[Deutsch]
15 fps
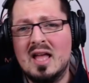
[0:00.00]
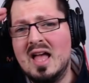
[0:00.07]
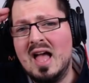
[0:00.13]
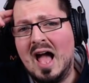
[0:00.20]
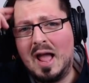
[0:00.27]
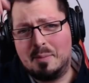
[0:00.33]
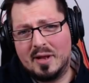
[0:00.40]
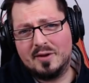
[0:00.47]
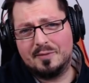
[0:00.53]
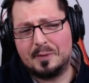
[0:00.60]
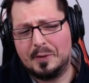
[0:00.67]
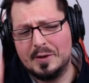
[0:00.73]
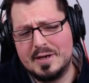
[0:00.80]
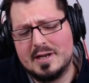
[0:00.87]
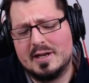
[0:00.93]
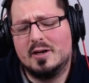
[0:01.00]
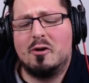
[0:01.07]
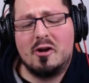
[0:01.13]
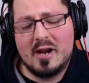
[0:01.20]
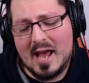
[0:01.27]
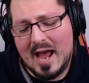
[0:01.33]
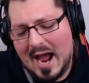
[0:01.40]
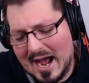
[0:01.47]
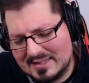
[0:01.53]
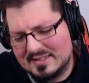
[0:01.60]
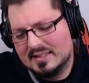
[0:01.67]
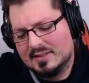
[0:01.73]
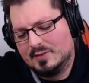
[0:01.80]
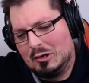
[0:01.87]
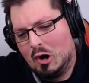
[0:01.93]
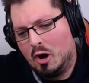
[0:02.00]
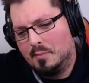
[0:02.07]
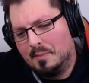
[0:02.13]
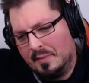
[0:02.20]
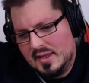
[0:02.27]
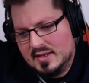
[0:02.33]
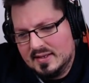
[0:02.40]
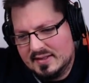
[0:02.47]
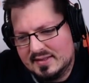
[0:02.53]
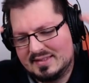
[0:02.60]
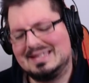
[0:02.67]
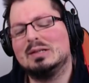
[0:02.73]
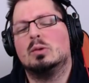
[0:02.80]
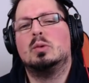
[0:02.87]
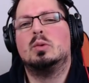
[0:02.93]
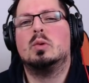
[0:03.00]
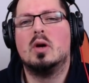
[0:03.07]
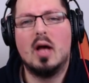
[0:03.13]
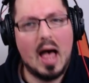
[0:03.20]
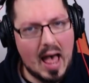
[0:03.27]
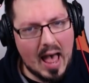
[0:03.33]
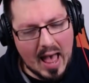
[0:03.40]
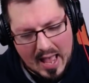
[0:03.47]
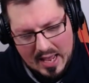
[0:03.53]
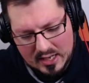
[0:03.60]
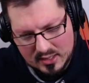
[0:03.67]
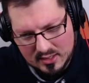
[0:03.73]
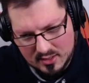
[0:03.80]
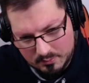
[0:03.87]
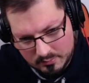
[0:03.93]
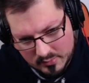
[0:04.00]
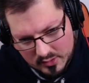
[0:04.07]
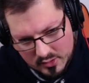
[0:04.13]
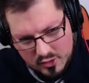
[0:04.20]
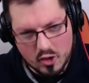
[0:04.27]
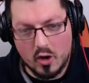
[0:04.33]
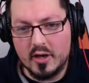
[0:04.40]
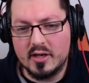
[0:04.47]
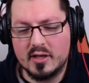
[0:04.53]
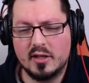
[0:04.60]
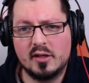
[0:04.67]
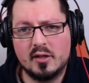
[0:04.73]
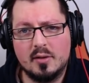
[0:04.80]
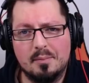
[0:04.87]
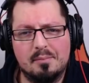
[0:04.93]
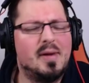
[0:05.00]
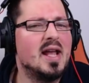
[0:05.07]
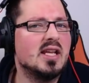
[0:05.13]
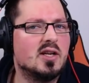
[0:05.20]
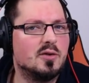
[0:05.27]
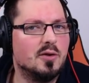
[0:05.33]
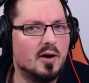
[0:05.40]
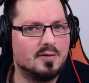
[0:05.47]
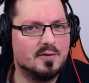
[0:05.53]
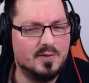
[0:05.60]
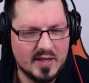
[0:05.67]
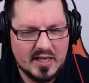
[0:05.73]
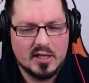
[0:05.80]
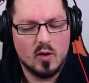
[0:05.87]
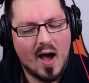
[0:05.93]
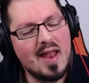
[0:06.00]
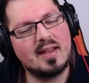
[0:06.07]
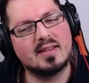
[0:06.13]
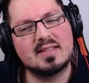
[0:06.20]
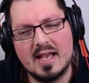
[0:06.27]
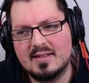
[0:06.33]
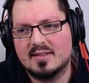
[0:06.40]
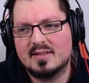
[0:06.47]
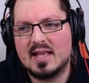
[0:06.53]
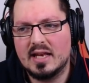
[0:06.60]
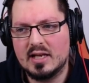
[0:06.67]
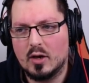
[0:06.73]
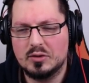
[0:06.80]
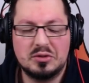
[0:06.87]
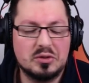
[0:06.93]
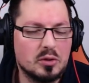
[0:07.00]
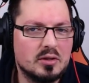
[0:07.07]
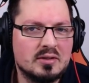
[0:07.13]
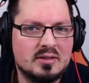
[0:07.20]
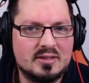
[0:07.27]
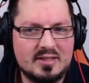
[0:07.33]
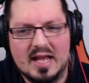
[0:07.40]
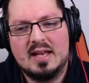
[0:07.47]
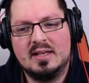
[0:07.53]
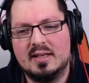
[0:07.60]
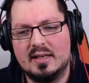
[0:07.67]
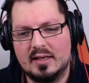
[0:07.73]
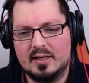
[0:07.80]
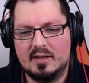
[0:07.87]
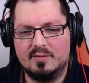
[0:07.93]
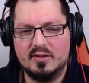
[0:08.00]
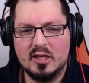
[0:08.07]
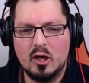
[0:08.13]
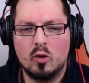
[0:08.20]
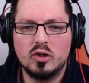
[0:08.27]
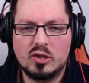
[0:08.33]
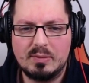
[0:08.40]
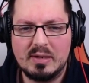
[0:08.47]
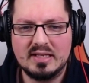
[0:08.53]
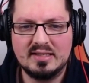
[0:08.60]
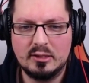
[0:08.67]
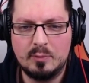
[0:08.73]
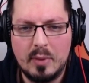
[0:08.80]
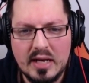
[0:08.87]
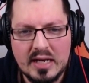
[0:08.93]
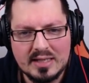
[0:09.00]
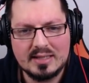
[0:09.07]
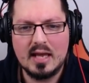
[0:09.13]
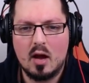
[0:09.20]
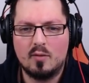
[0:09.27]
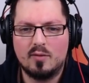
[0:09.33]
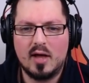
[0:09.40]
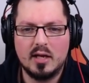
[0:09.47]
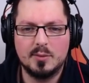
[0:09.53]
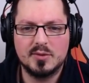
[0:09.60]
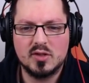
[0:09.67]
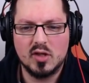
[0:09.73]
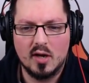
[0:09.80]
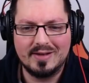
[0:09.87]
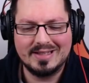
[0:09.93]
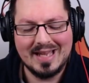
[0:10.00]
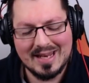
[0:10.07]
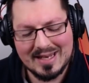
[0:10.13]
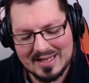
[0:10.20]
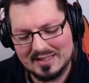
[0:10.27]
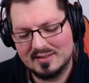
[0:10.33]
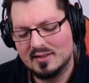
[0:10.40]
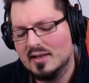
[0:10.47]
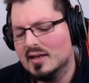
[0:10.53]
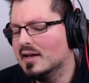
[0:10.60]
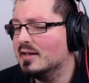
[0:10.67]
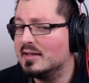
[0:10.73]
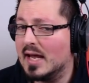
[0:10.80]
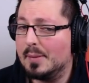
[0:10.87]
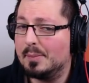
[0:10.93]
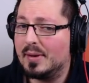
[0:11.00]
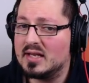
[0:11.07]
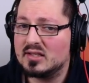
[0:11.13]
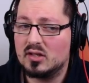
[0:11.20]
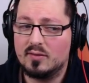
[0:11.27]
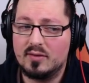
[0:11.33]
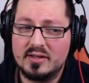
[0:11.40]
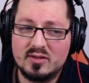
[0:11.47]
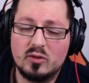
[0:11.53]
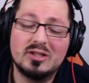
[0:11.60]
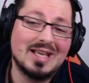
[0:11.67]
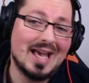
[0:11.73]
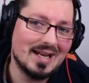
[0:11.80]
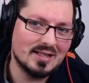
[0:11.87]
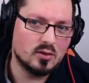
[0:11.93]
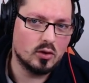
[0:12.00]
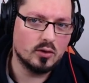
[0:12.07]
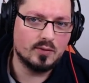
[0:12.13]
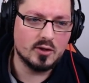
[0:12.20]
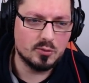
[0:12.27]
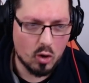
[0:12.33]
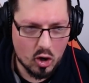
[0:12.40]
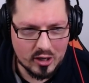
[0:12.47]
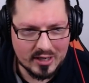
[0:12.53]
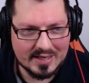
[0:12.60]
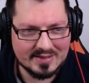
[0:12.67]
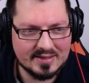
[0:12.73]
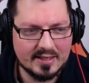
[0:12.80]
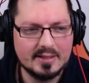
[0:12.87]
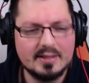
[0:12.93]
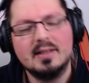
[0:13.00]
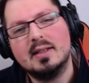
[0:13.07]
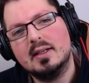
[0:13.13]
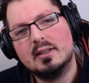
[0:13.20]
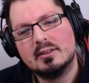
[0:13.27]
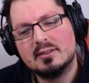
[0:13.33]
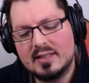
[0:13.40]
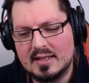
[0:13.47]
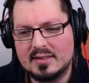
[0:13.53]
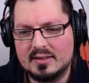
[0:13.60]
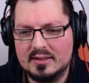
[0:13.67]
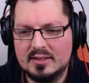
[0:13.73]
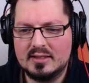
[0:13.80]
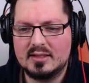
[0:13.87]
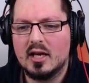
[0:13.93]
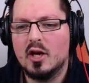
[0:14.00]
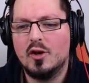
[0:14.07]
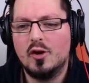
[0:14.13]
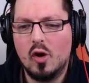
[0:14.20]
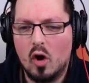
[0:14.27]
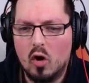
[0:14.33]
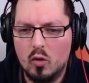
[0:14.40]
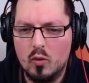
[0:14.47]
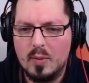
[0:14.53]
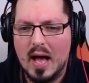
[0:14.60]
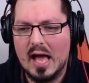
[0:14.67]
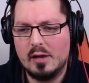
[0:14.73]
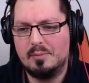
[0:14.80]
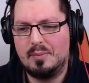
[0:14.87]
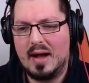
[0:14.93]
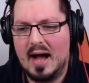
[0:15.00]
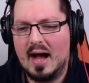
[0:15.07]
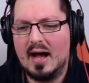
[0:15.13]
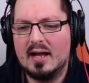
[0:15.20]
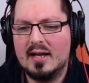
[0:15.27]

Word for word: Hey meine Freunde und herzlich willkommen zu einem neuen Minecraft-Video. Anders kann ich das gar nicht ausdrücken, denn äh, wie ihr unschwer seht, bin ich hier auf einem Server, der nicht der Empire-Server ist. Und ich hatte es euch versprochen gestern, dass ich noch über ein paar